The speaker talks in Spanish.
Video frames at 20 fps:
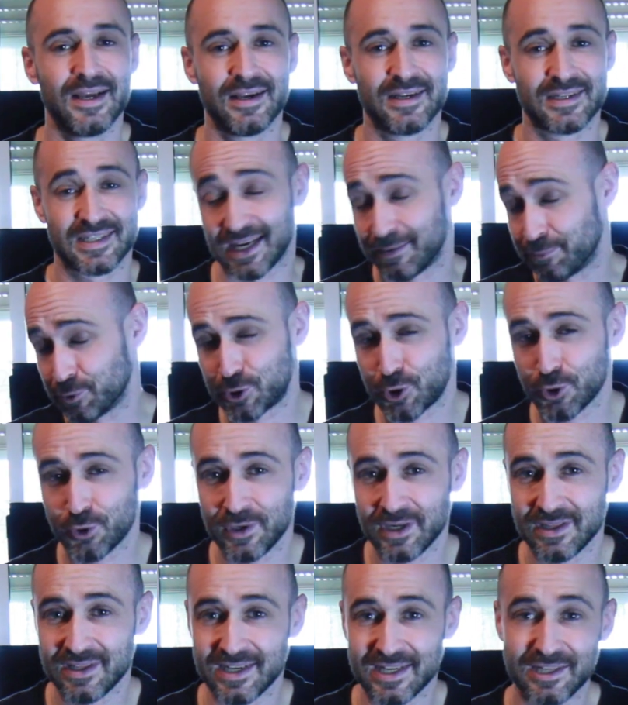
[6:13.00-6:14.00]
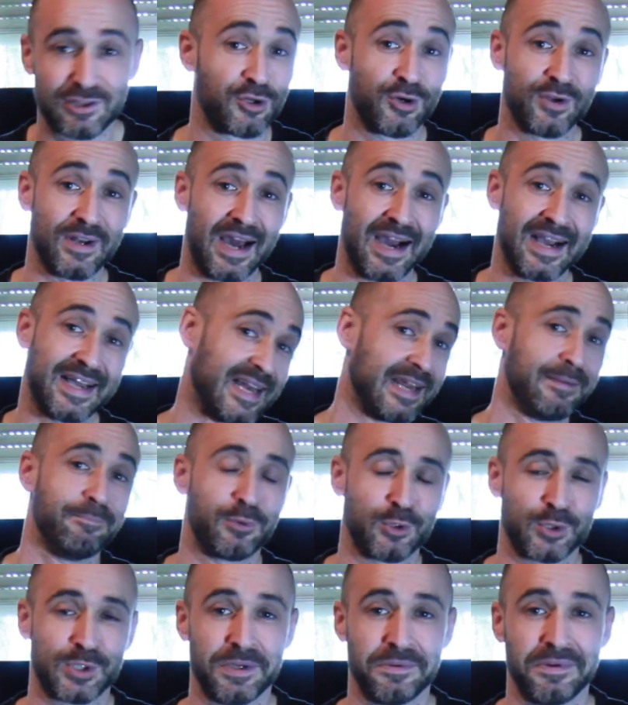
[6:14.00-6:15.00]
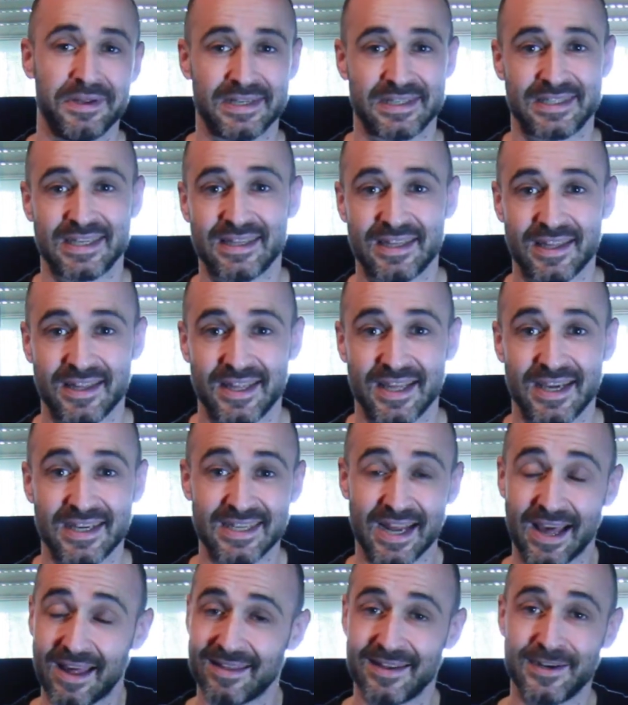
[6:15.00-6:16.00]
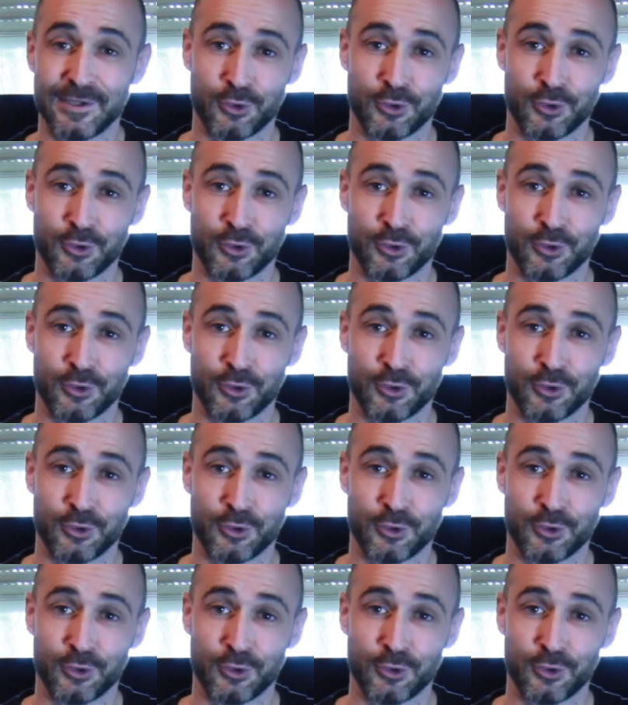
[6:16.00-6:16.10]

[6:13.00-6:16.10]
Se apostó con el director a que era imposible en 7 días hacer